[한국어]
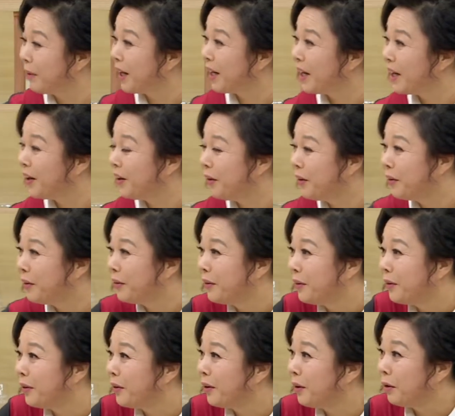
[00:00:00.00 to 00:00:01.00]
말이에요?
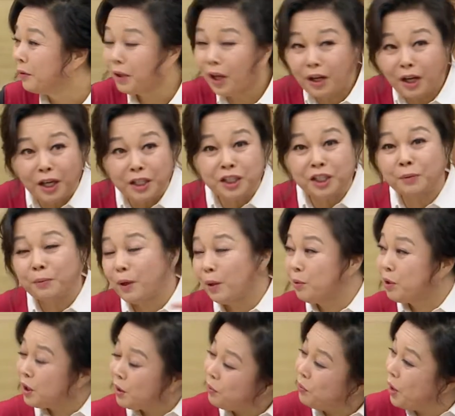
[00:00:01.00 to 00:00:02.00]
해요? 나는 심하면
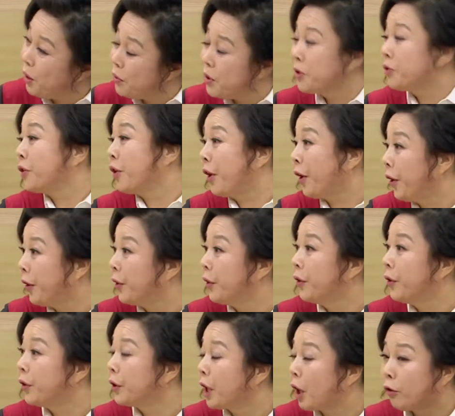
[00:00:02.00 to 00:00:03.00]
침대 위에서
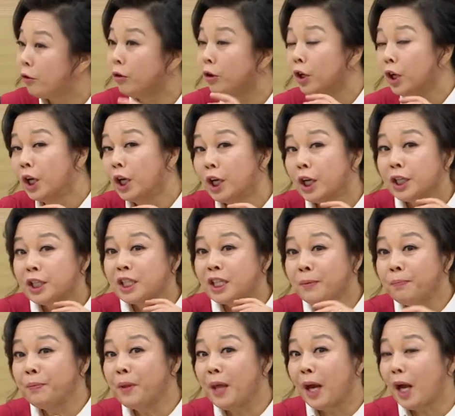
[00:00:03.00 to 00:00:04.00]
해요. 어떻게 뭘 해요, 침대
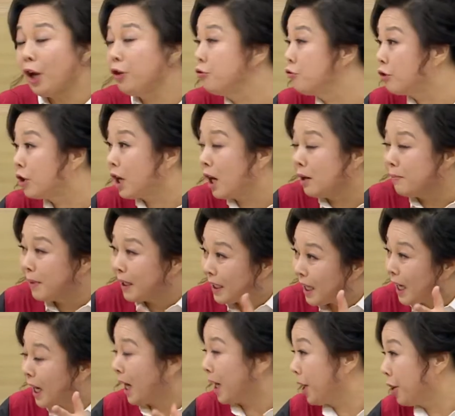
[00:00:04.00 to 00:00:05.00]
침대가 6개월마다
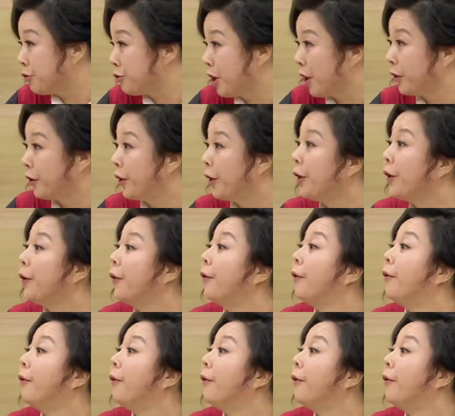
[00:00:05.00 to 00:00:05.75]
갈아줘야 돼요.